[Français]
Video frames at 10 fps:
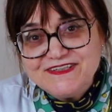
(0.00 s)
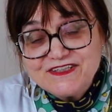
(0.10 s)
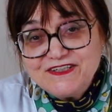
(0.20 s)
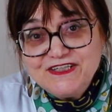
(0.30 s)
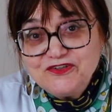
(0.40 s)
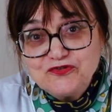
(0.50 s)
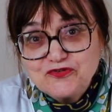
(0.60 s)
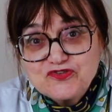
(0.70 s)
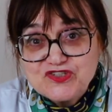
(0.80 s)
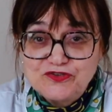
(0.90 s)
techniques
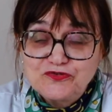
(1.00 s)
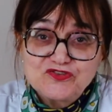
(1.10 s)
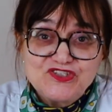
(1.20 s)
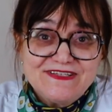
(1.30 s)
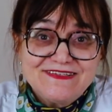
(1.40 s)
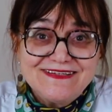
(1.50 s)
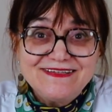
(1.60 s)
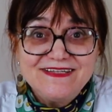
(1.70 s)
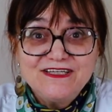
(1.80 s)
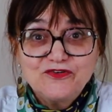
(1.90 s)
de chirurgie
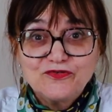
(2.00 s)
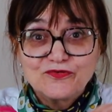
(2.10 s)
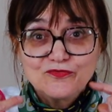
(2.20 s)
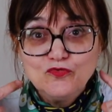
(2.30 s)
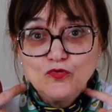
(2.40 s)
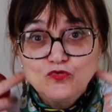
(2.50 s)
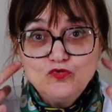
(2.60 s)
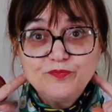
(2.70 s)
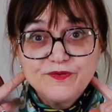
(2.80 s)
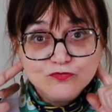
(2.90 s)
esthétique euh, où on
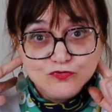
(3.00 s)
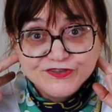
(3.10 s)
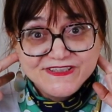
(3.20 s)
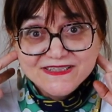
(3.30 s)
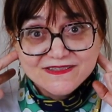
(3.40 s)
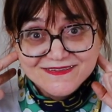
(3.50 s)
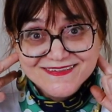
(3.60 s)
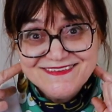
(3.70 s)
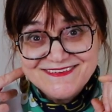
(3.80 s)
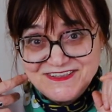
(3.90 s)
coupe et où on tire.
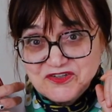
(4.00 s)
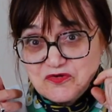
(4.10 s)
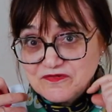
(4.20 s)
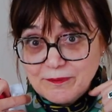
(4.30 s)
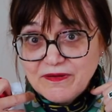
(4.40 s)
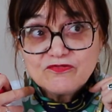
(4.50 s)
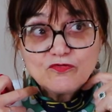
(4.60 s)
C'est-à-dire qu'on ne va pas